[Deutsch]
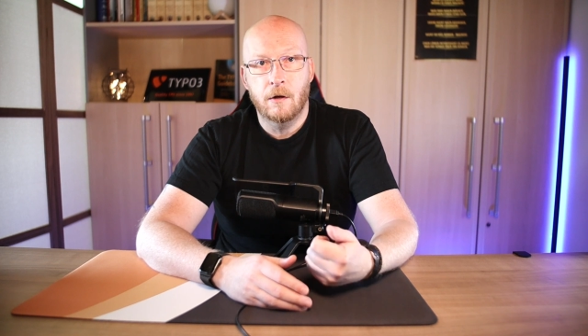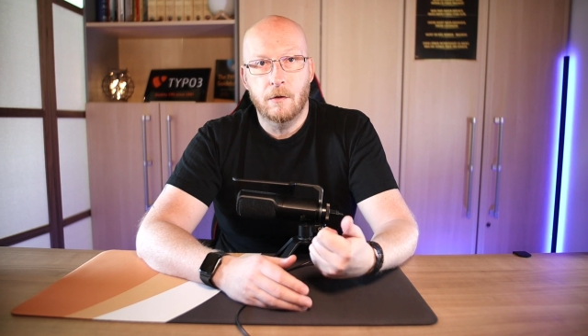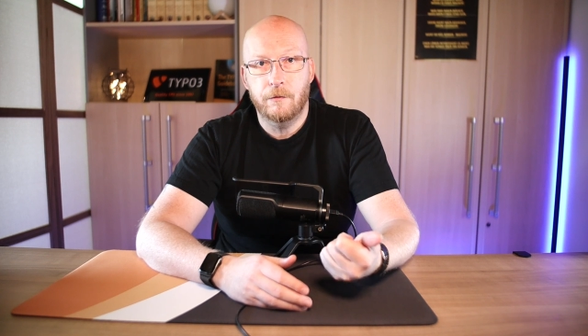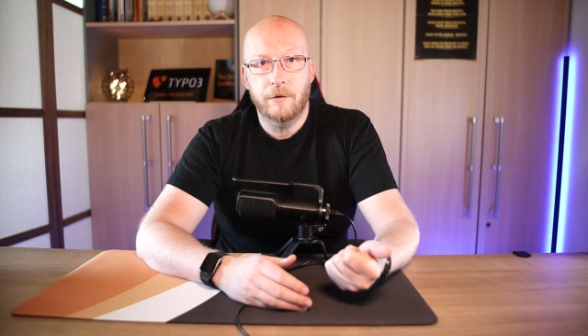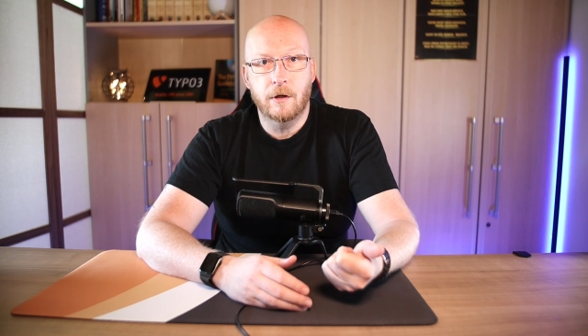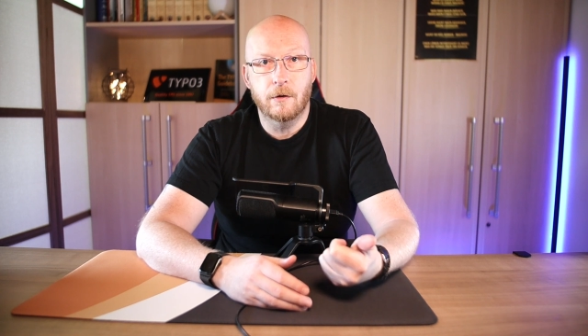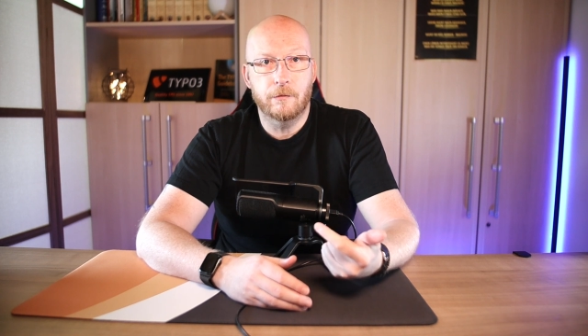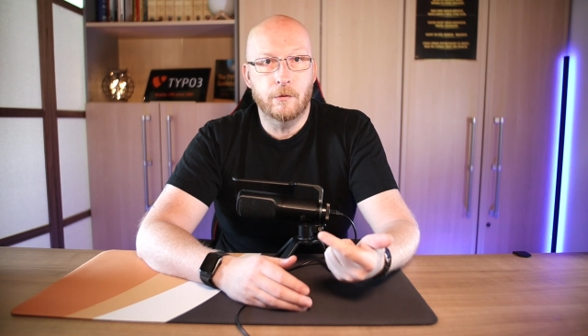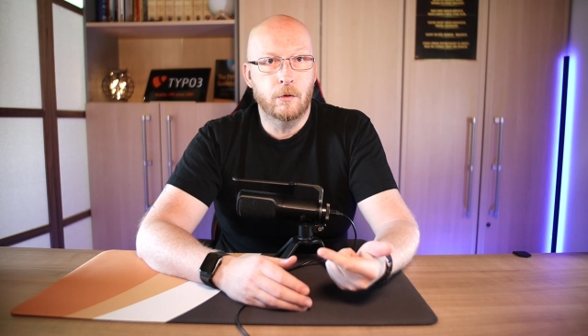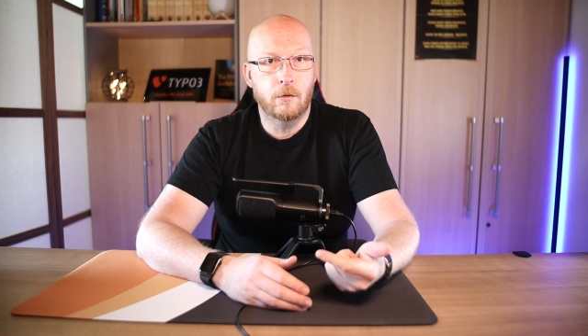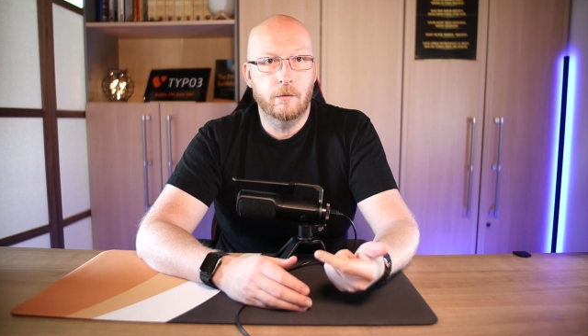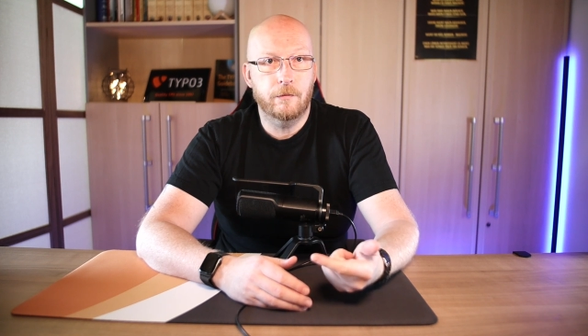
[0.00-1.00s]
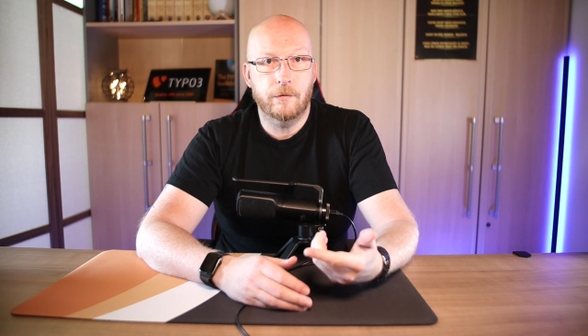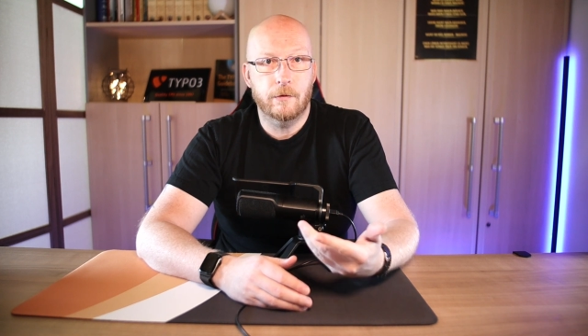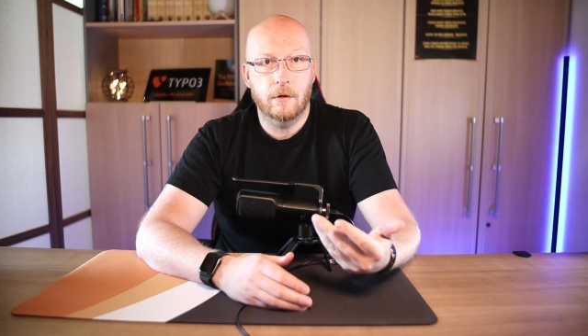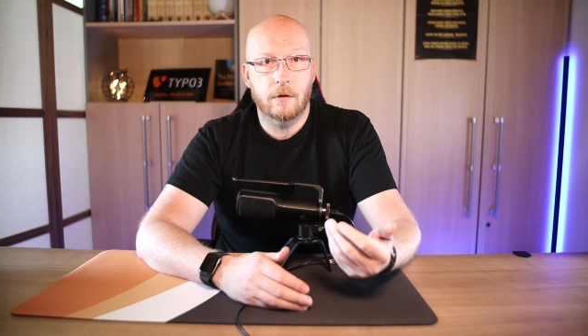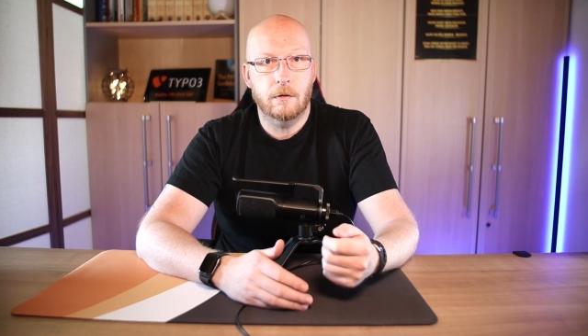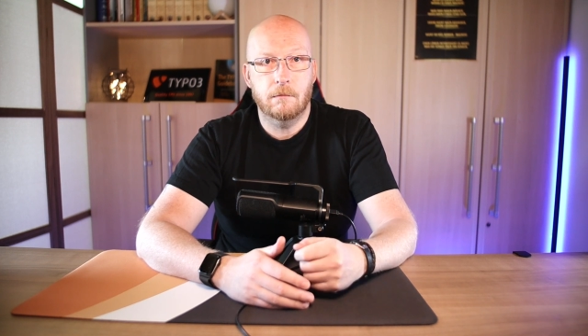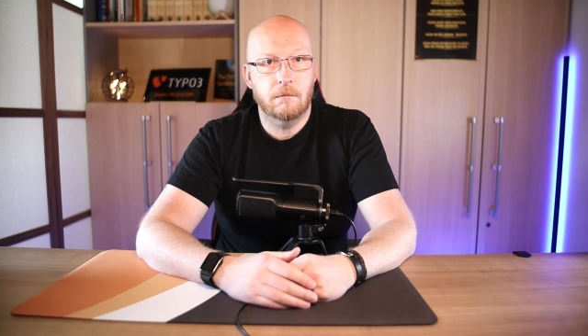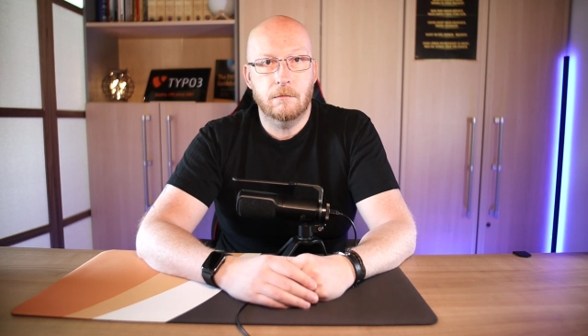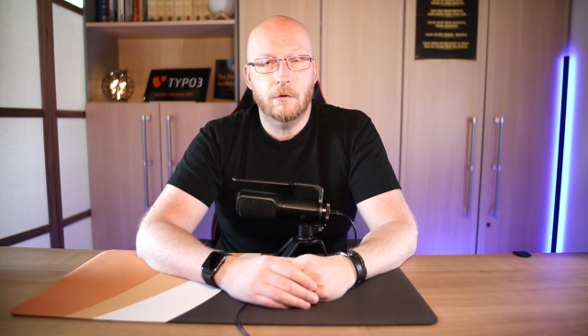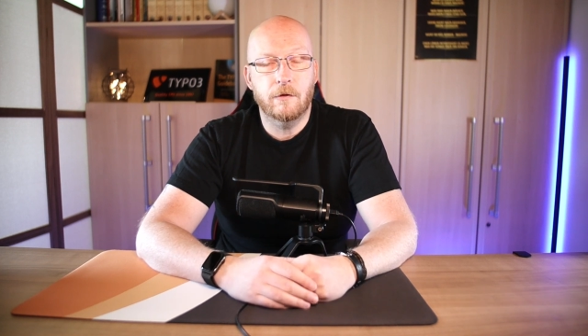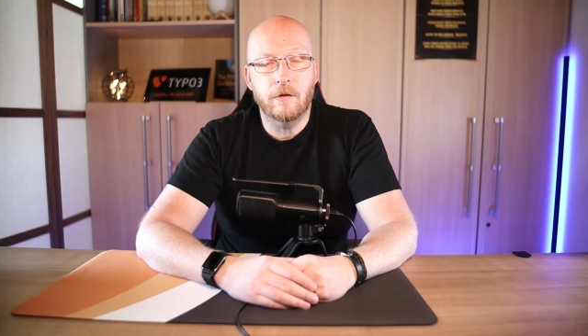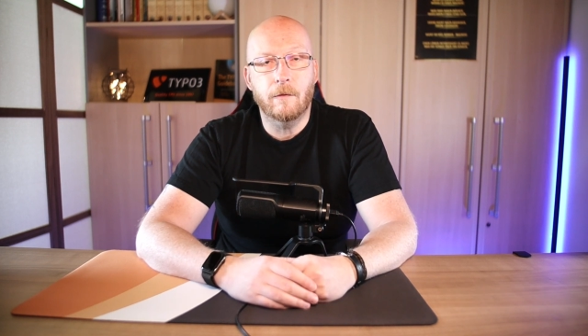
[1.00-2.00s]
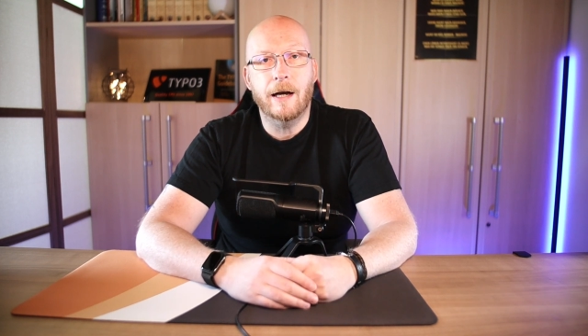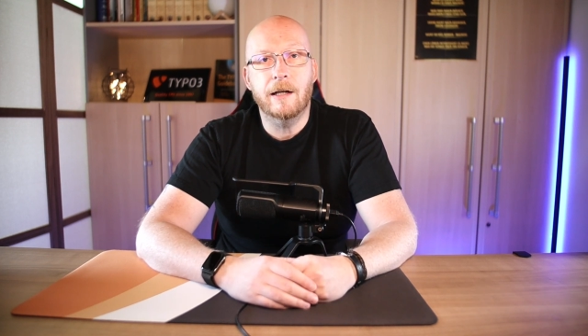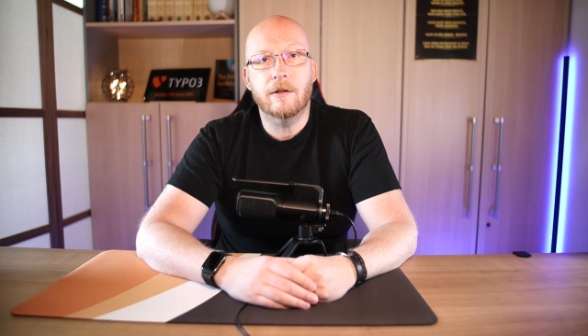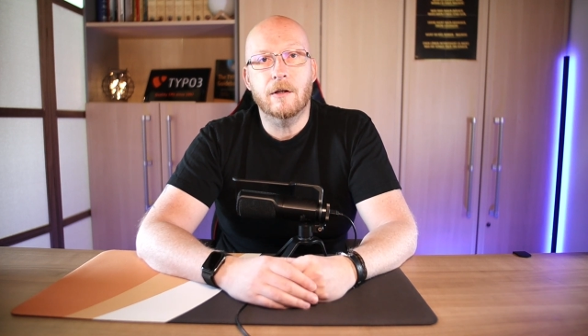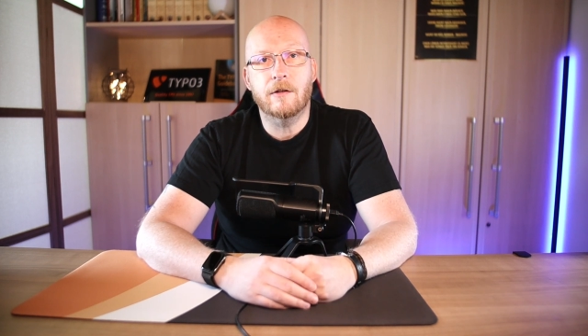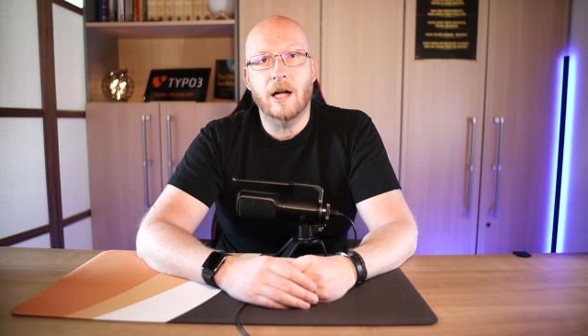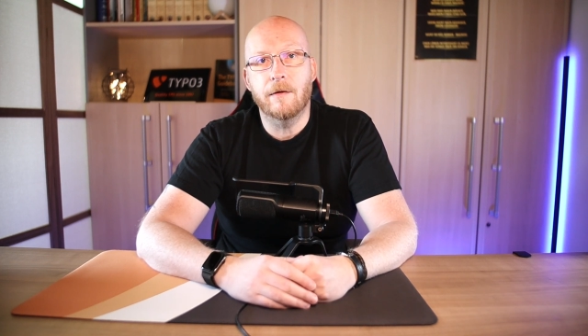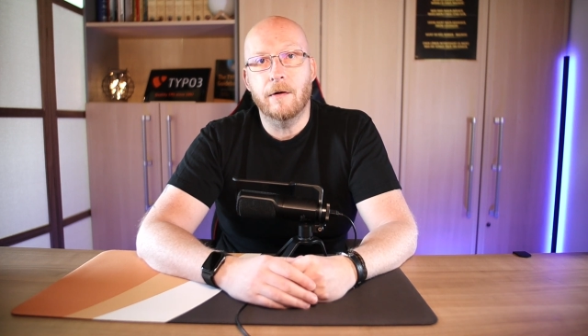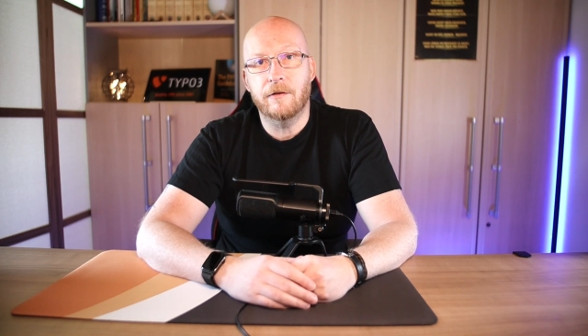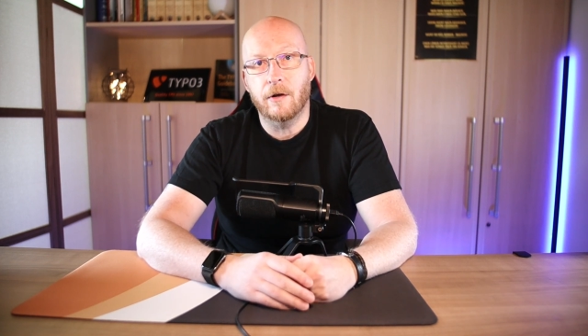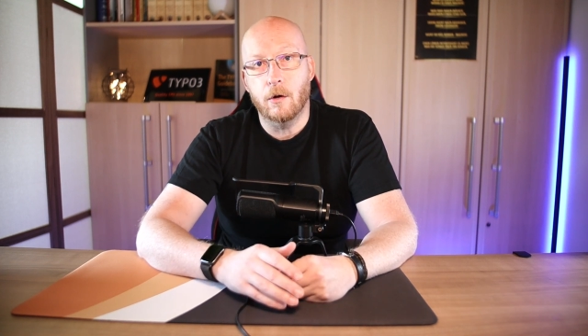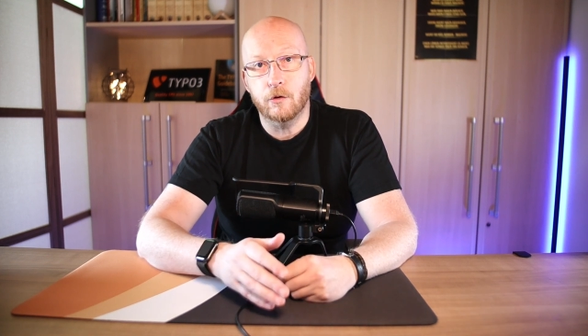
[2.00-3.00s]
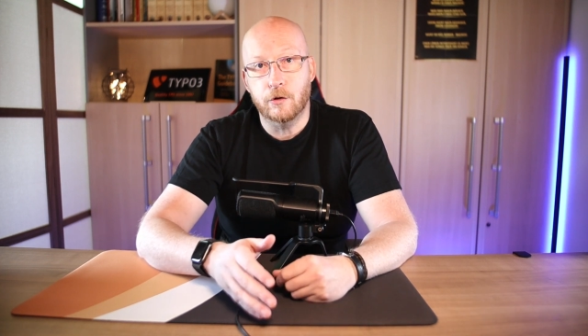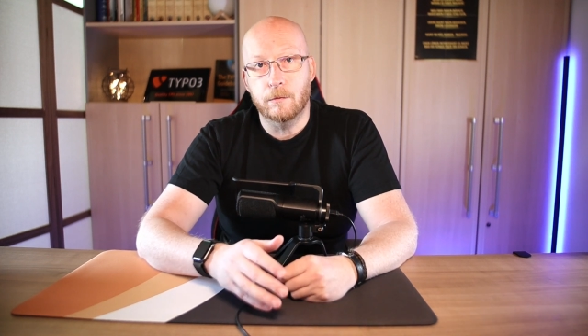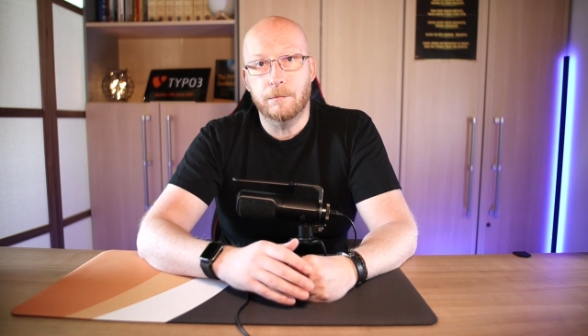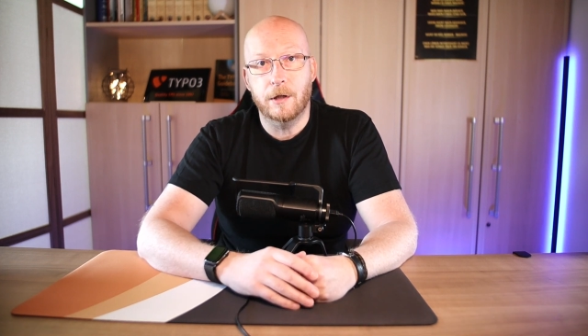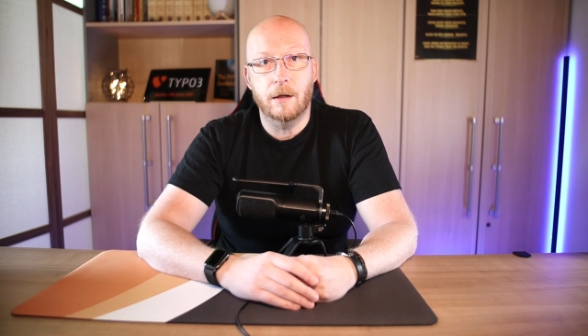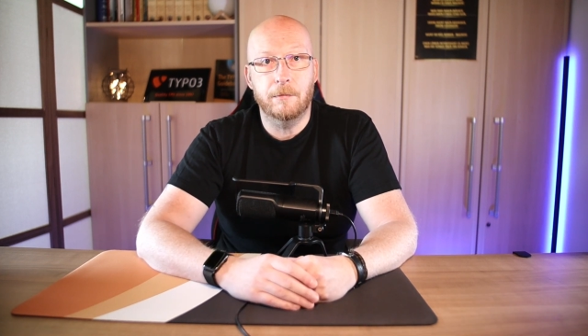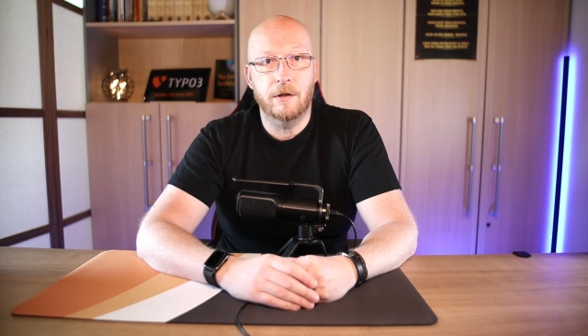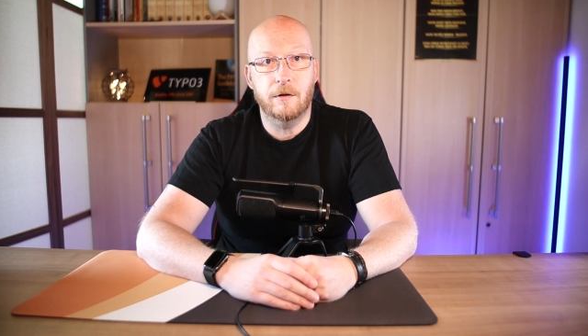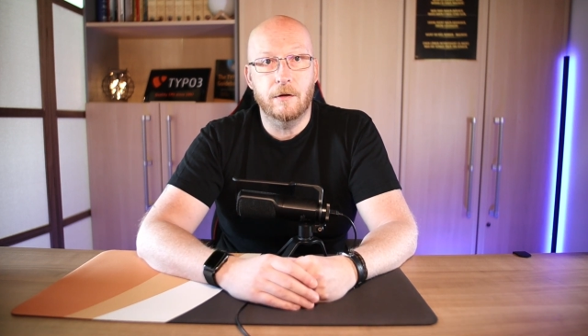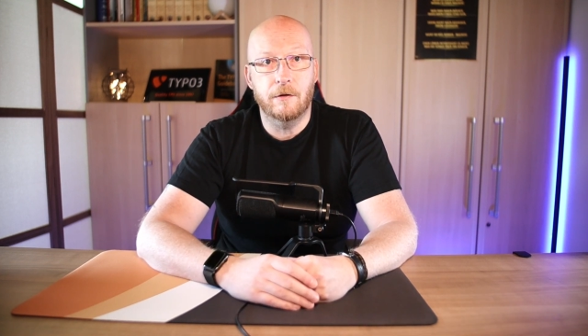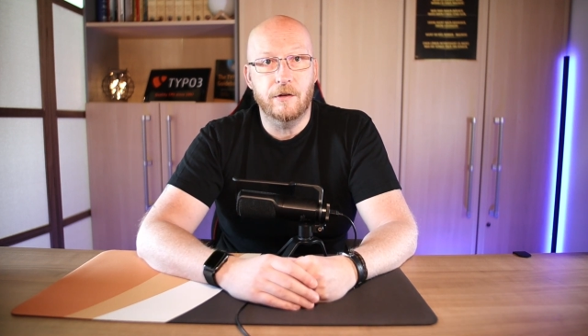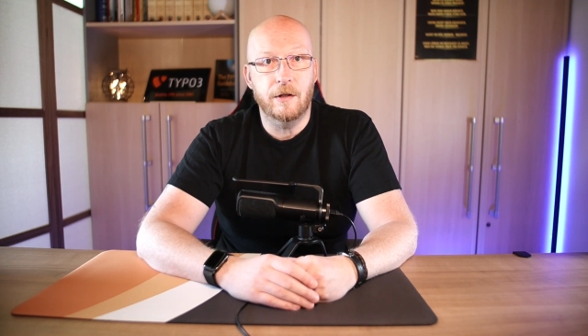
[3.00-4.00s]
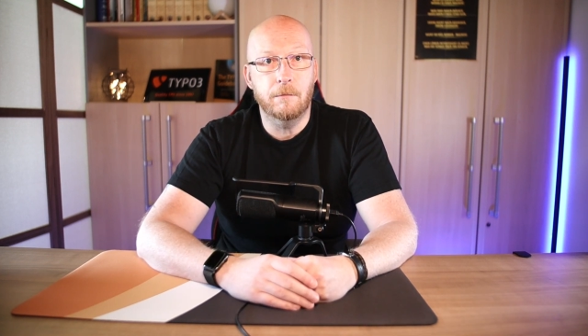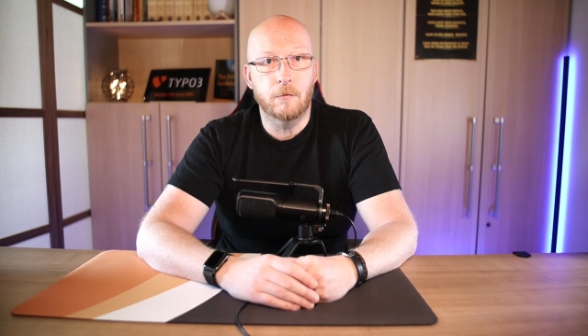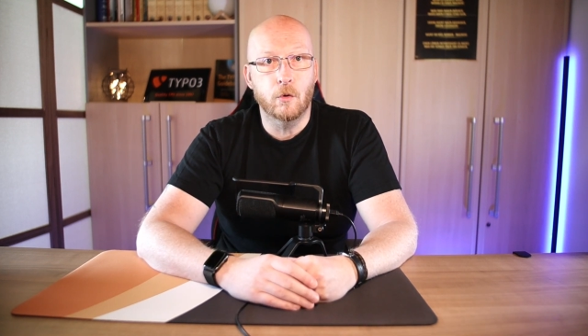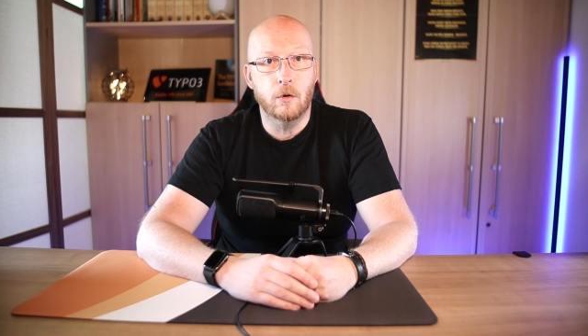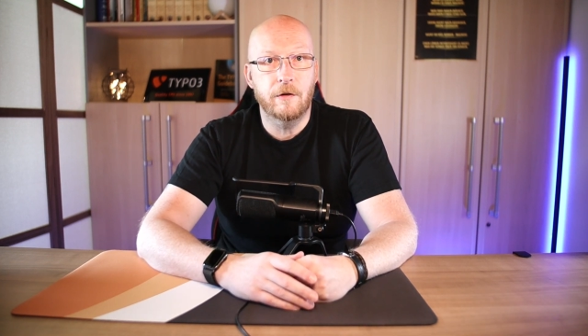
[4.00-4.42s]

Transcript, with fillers: 4, 5 ähm, und so weiter, teilweise auch schon PHP 7.0,